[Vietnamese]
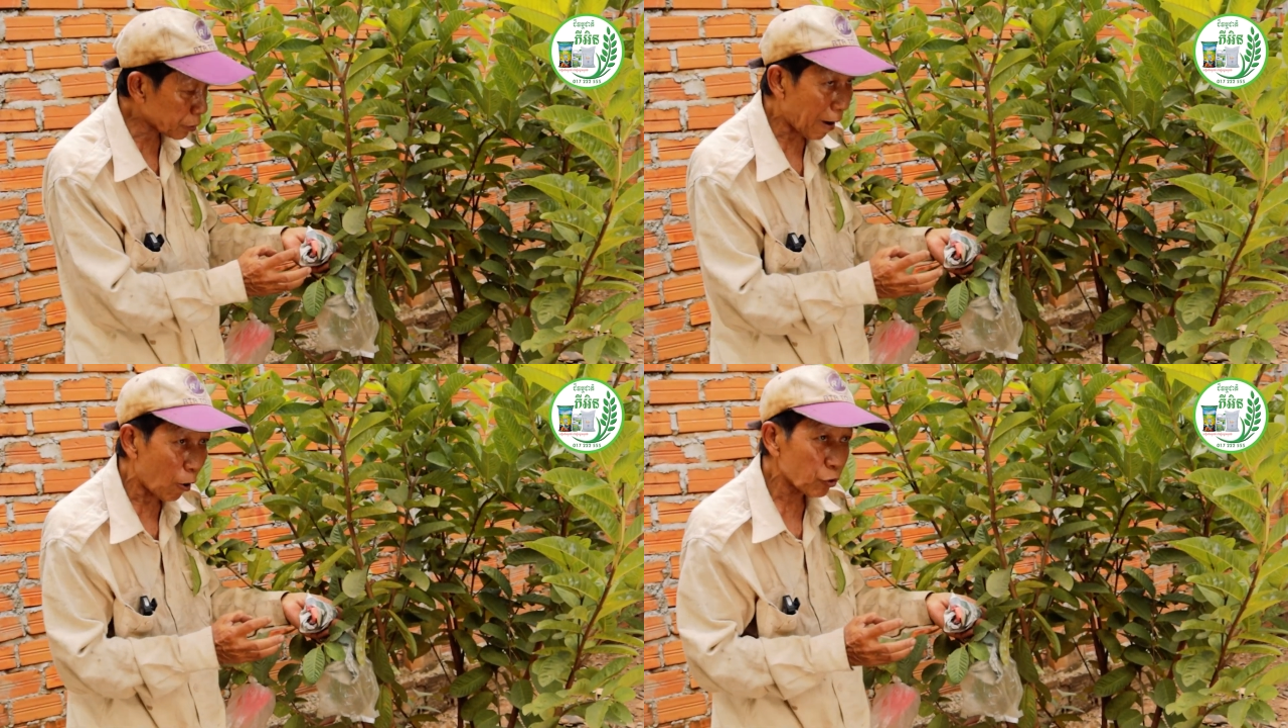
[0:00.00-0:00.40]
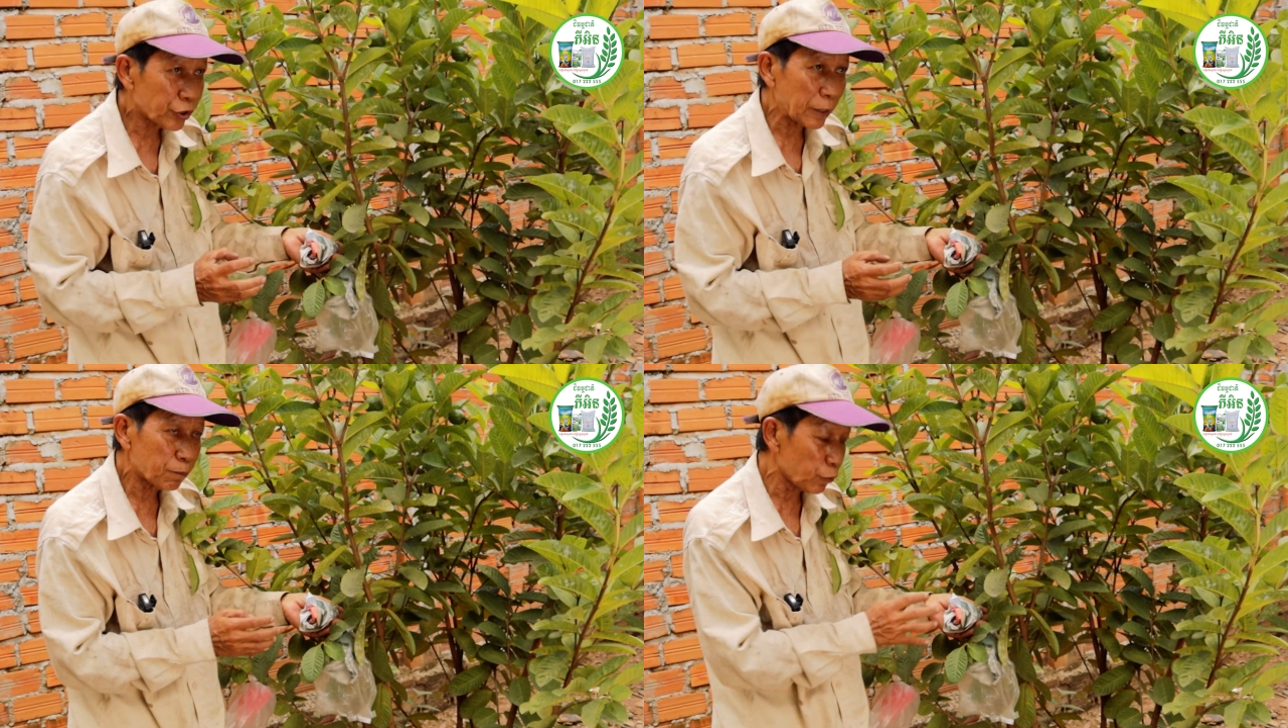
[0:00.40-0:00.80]
sao bong
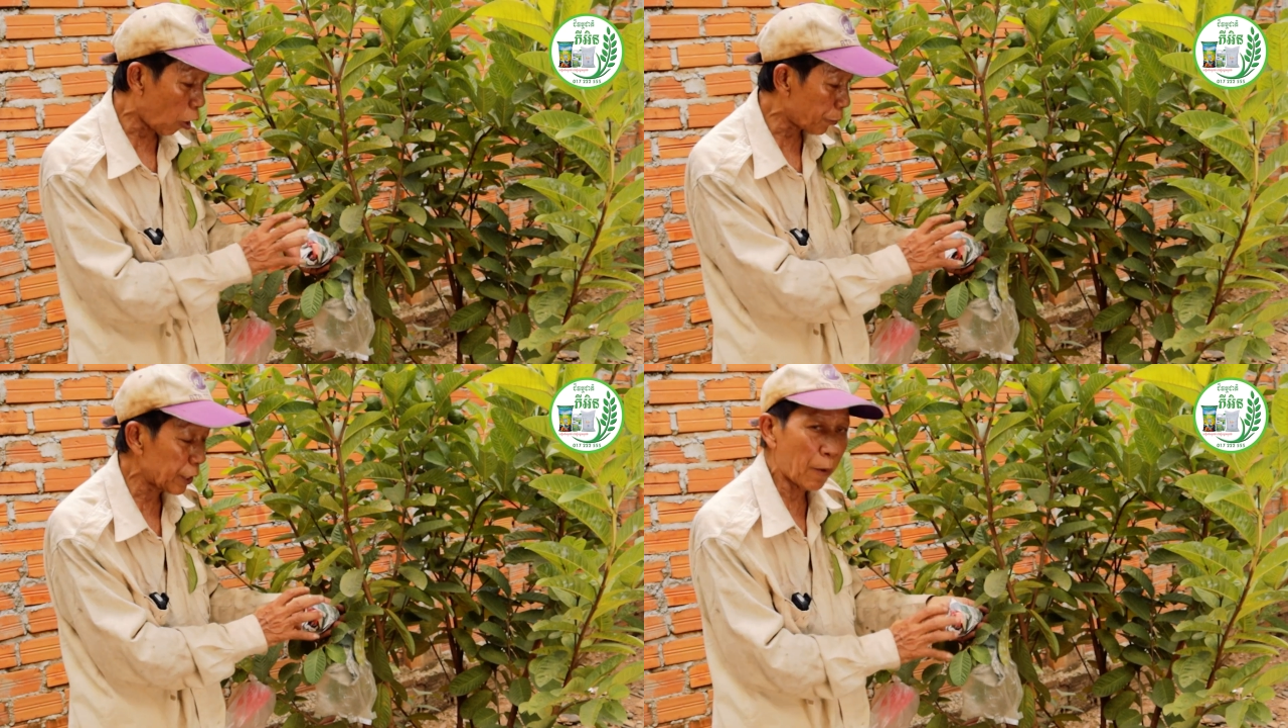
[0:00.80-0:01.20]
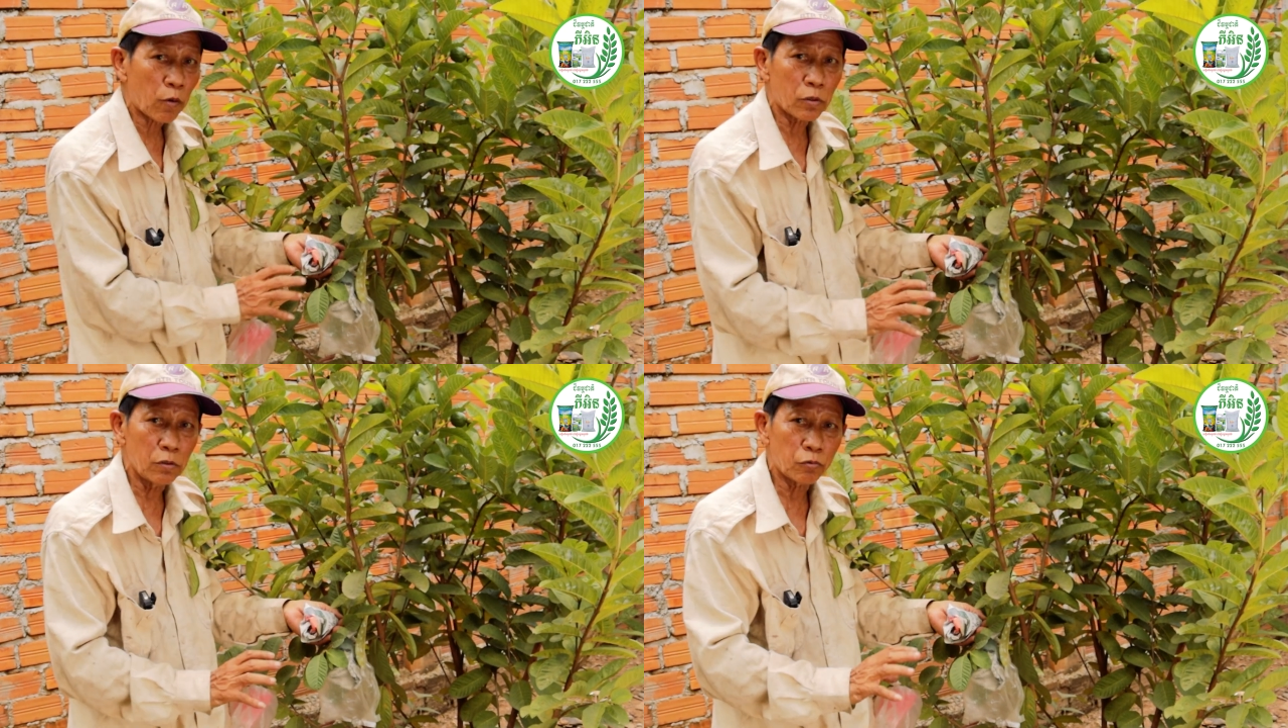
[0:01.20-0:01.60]
tranh đọ vì
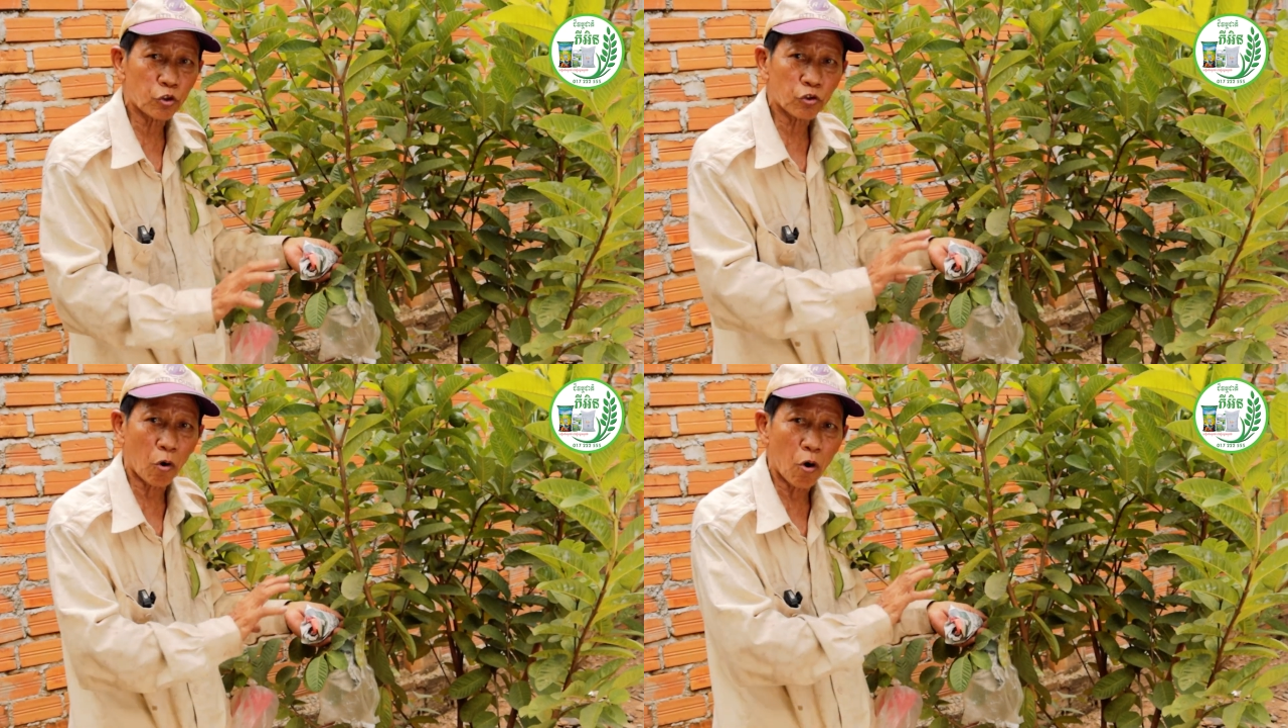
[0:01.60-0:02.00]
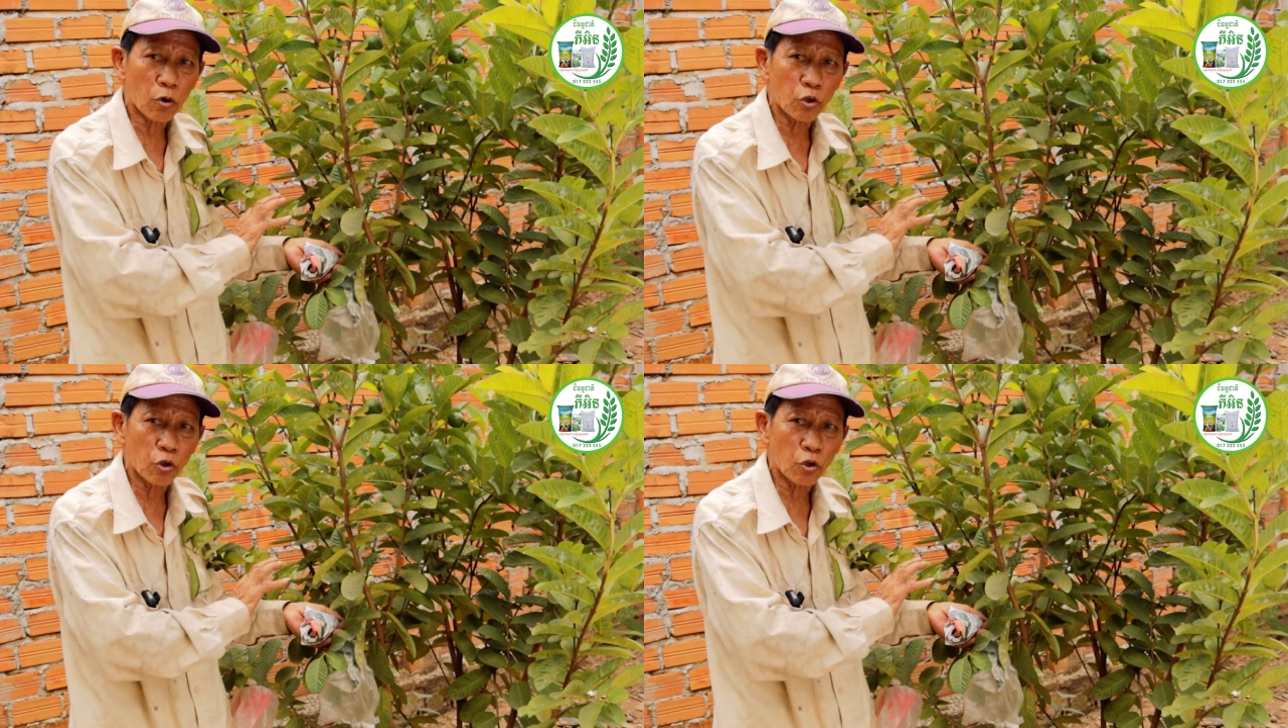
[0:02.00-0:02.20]
máu cứ so